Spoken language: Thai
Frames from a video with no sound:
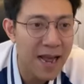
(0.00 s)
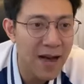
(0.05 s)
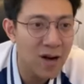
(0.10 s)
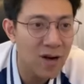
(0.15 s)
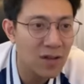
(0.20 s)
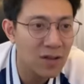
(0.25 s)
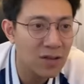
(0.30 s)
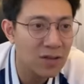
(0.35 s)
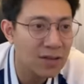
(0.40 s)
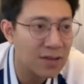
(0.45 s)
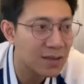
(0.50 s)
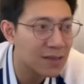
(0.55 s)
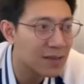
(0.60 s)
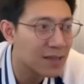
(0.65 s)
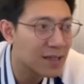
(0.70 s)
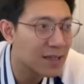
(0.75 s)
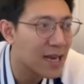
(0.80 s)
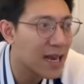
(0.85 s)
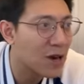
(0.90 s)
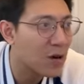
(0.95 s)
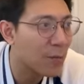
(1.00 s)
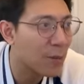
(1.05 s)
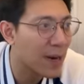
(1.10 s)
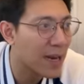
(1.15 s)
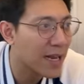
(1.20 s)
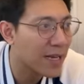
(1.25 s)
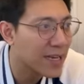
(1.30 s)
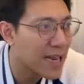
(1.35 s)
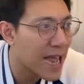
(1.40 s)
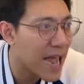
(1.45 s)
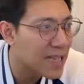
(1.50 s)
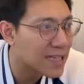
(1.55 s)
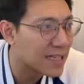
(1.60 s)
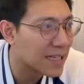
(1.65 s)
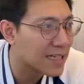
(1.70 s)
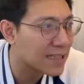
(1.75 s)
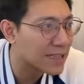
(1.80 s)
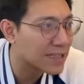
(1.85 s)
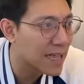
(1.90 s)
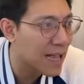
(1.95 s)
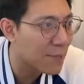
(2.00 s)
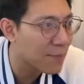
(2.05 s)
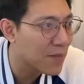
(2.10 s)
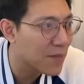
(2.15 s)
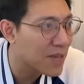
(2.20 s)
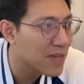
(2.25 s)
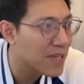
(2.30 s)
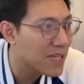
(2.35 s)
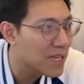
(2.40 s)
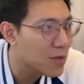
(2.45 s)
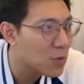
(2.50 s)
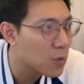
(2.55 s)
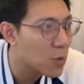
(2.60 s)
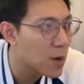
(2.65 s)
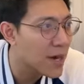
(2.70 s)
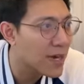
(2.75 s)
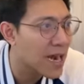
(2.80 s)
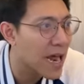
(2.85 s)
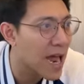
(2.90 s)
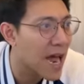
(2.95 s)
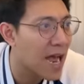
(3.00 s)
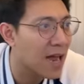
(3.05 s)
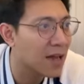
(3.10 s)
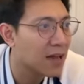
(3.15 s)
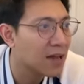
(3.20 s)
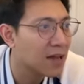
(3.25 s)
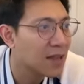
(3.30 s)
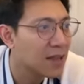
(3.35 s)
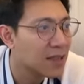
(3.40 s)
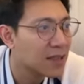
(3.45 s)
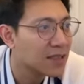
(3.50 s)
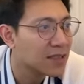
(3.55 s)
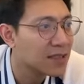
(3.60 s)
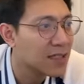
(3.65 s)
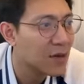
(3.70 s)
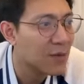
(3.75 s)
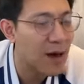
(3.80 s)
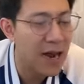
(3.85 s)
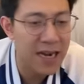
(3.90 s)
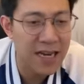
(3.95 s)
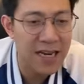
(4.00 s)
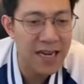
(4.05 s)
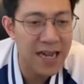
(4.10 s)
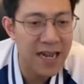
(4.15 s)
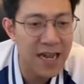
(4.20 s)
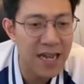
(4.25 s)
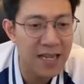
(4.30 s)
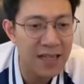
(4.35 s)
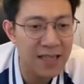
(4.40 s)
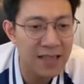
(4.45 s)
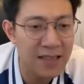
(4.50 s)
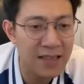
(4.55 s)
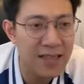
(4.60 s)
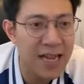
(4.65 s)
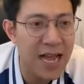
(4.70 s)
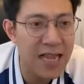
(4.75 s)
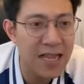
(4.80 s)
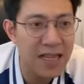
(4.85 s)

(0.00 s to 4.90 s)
วทางด้านของมาเล่นน่าจะทำได้ดีด้วยนะจังหวะเนี้ยน่าจะ